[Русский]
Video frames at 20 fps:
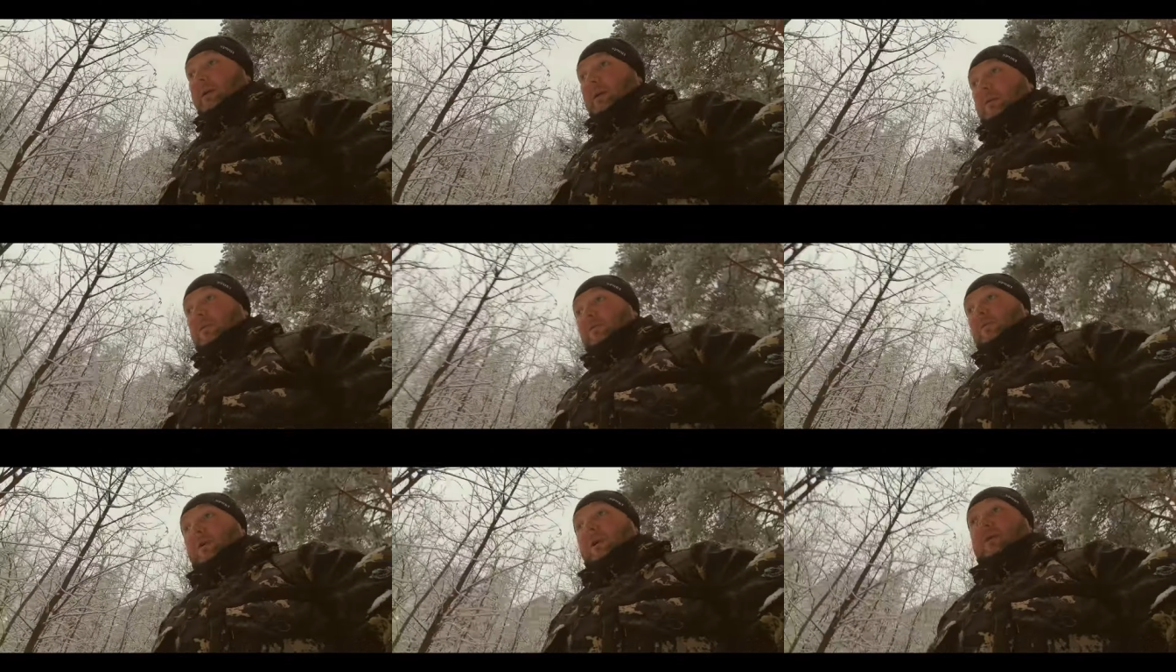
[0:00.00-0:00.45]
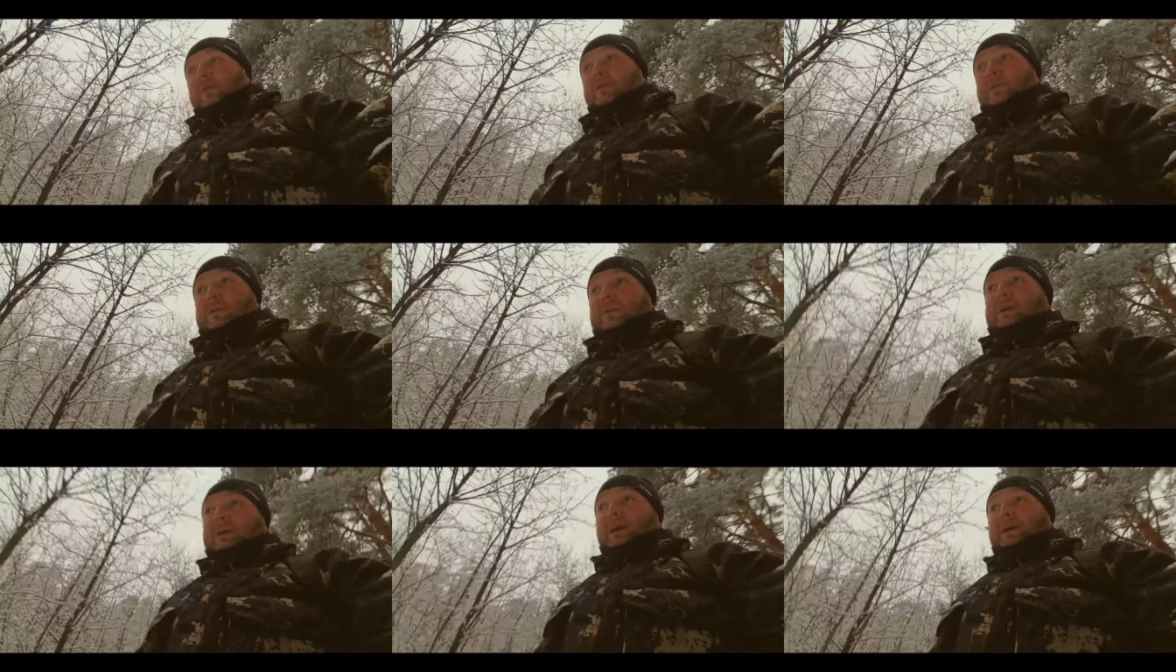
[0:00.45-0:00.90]
у
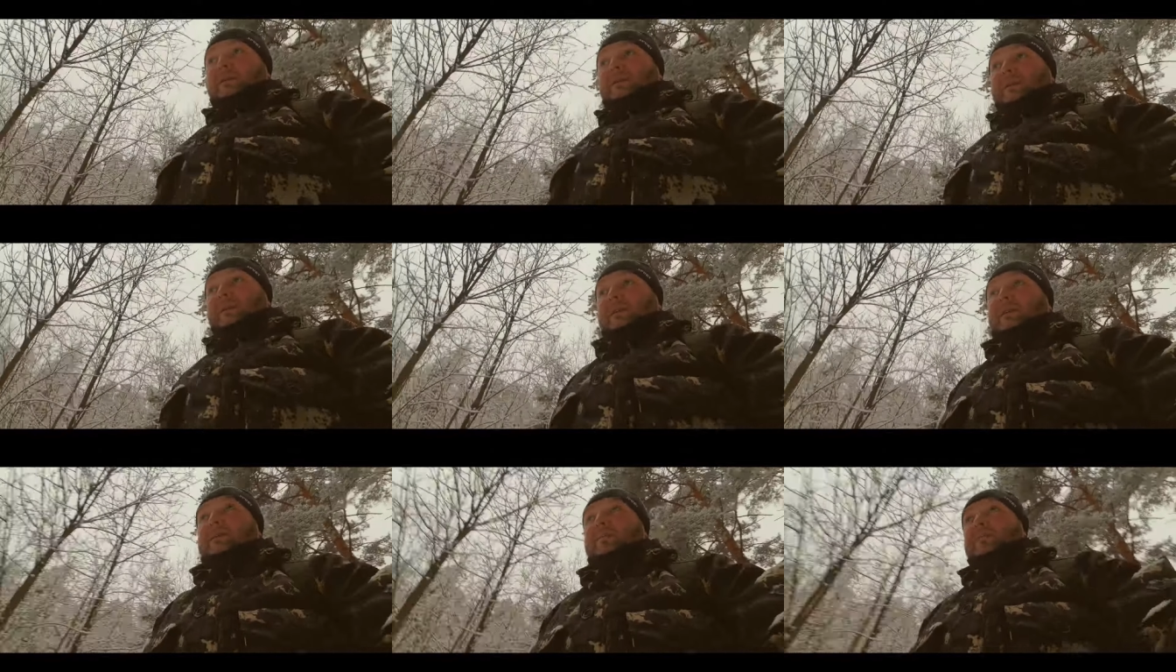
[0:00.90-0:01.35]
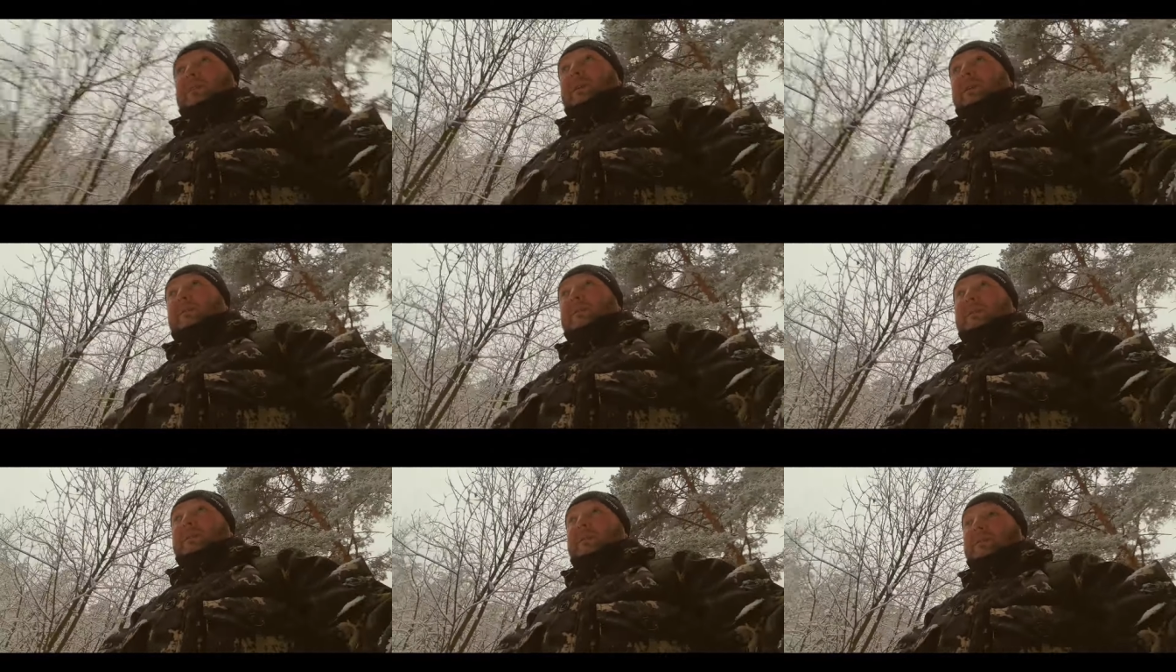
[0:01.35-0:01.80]
кого на каналах была
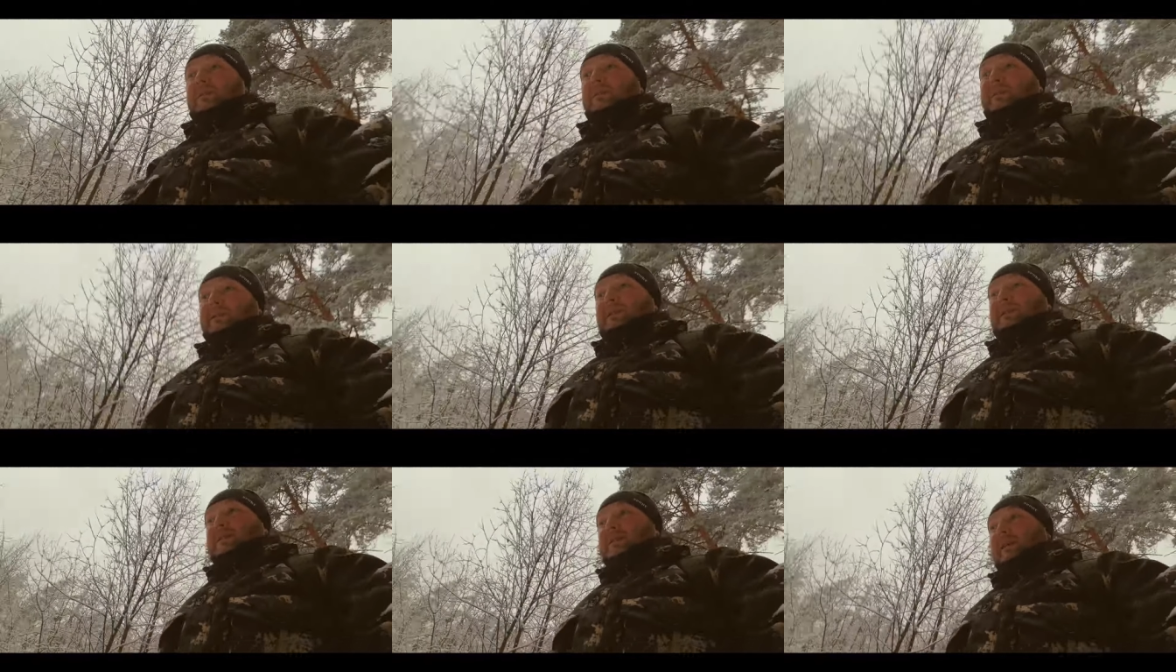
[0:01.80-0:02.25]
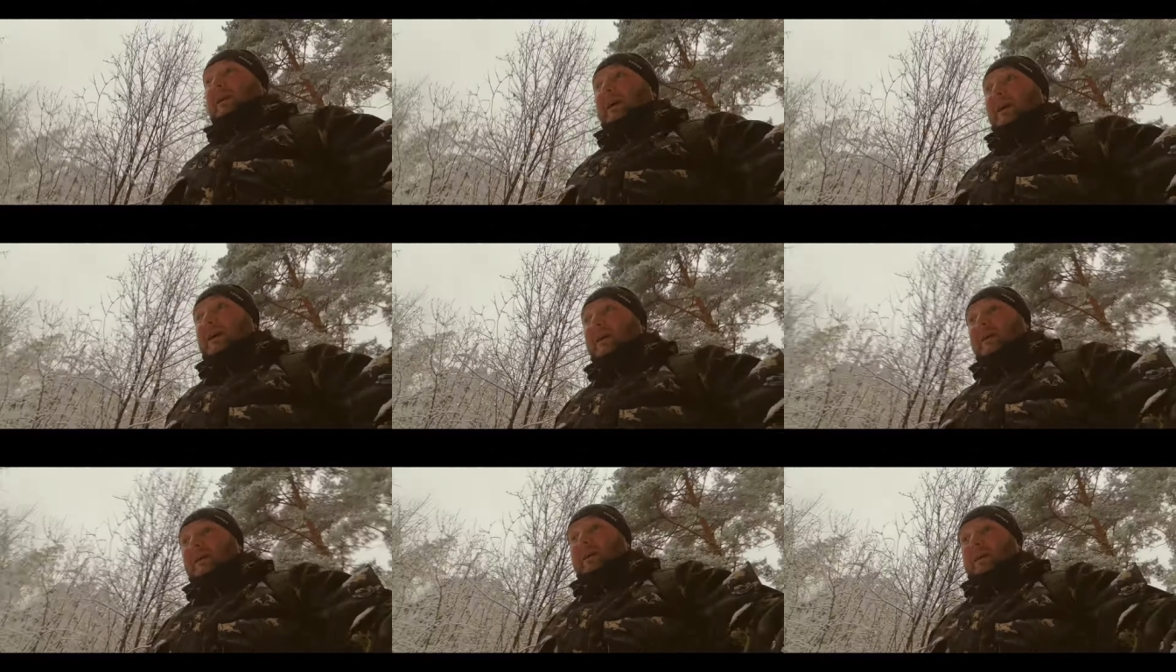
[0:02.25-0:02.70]
монетизация.
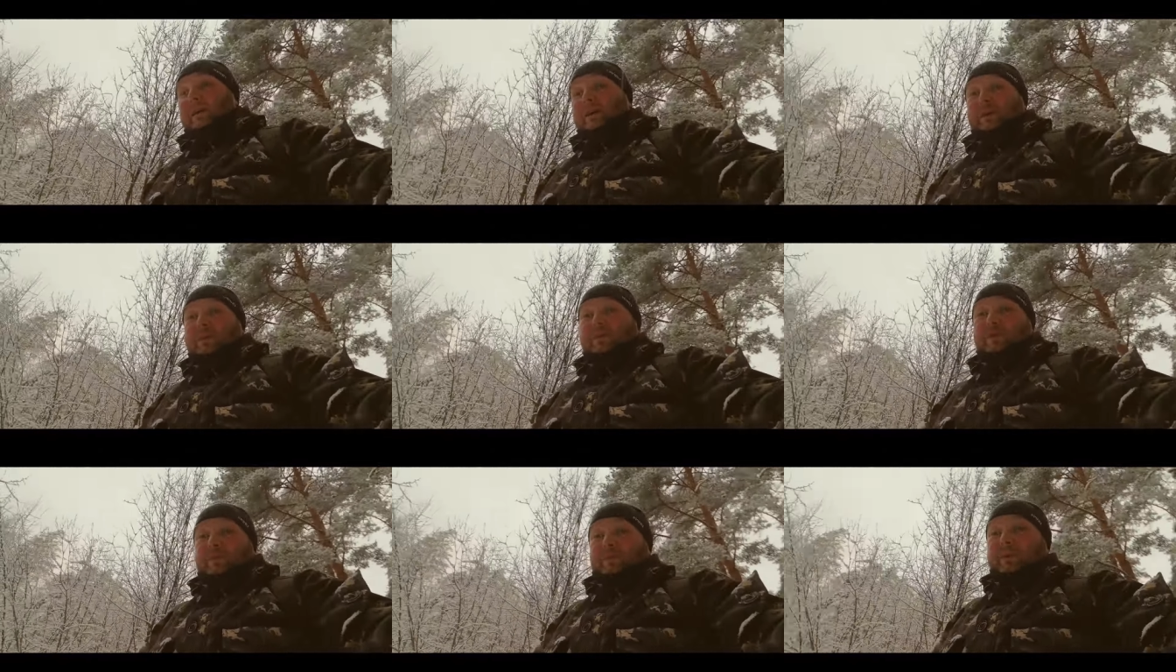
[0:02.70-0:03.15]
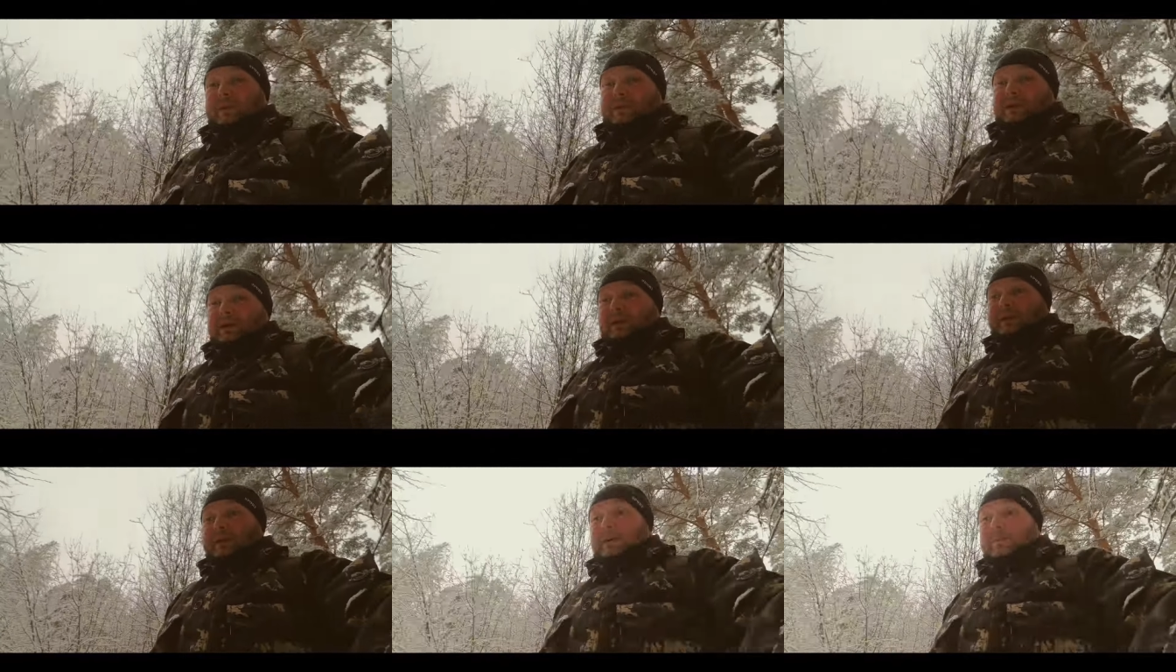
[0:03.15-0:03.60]
У
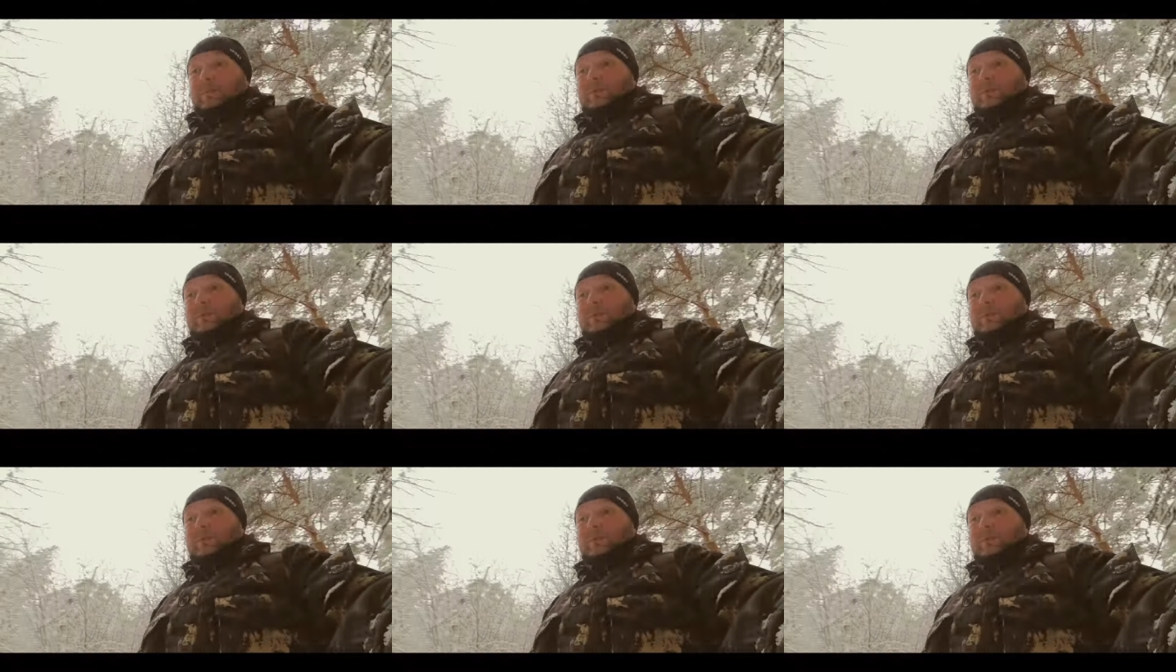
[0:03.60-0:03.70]
меня она